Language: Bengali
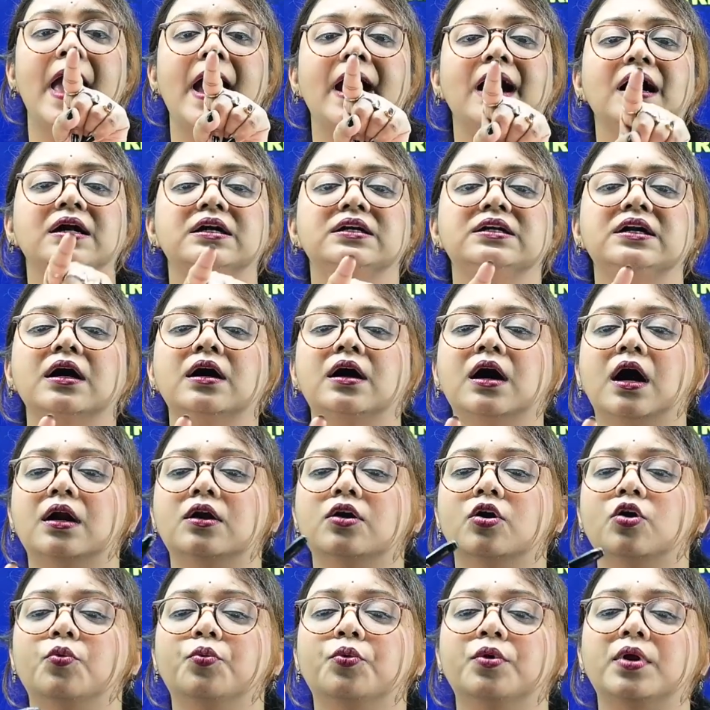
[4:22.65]
একটা
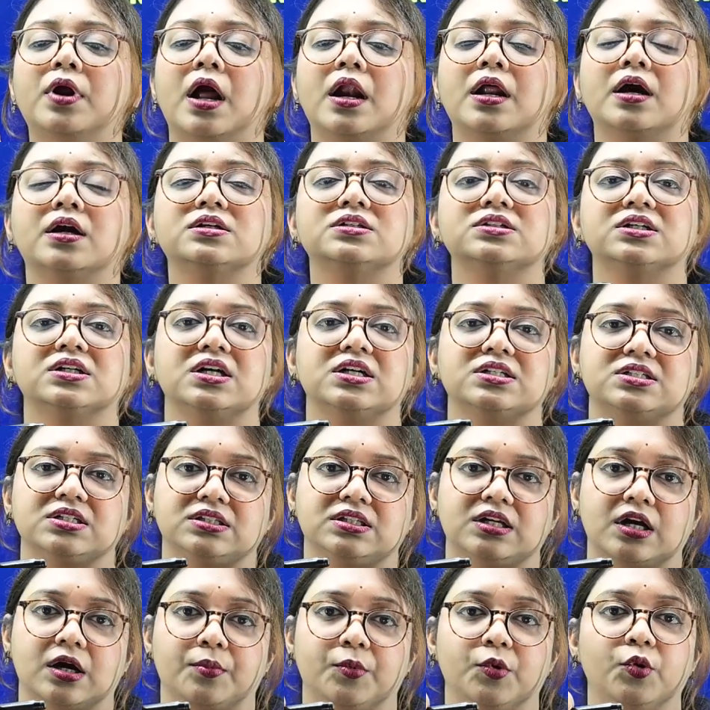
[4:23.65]
কাটার উপর আর একটা কাটা
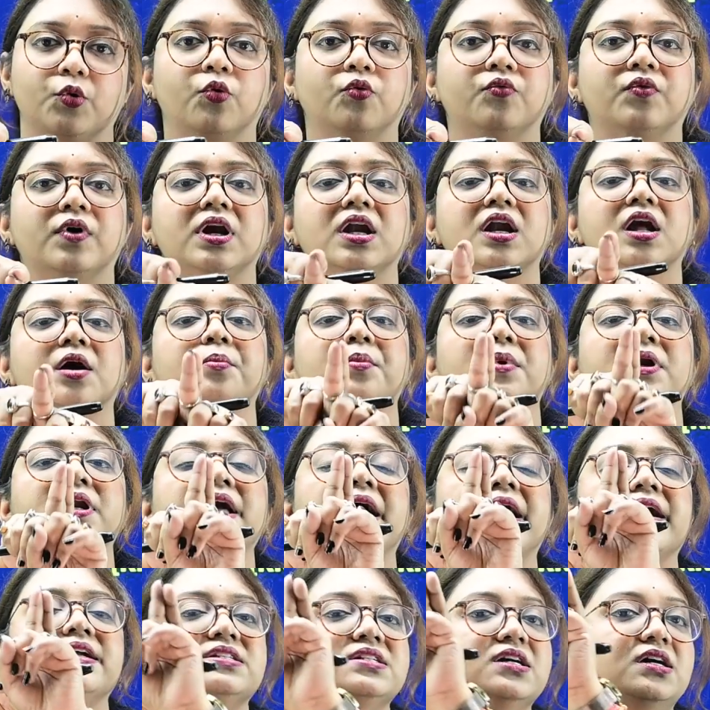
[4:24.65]
থাকবে ওভারল্যাপ মানে
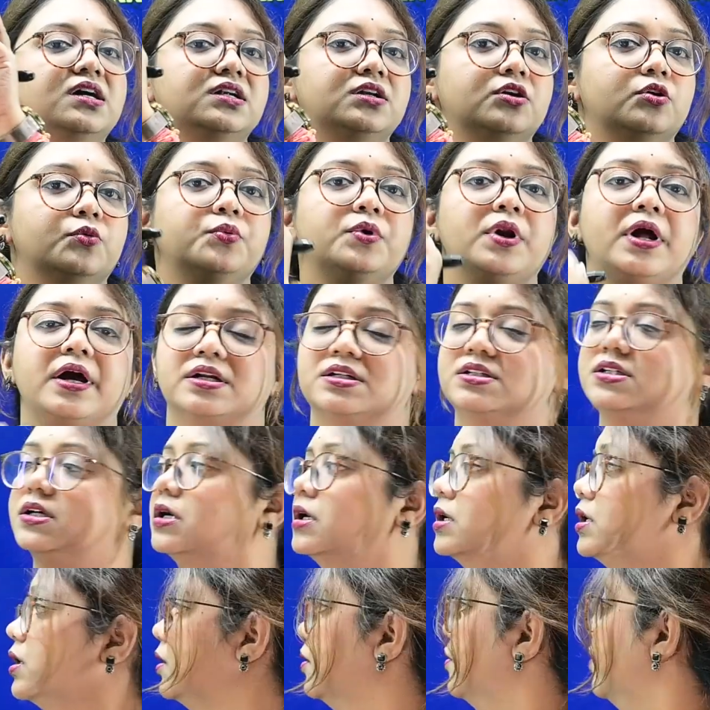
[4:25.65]
একটা কাটার উপর পর একটা
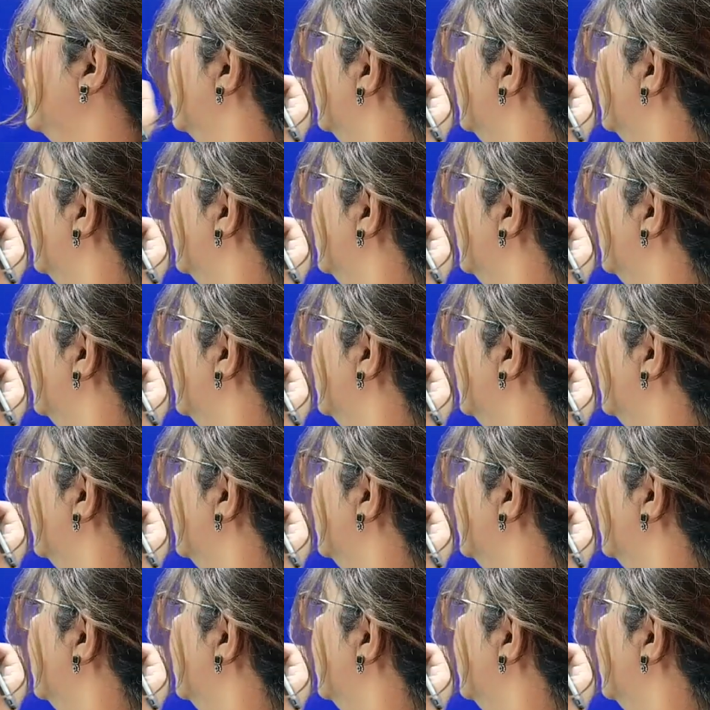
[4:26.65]
কাটা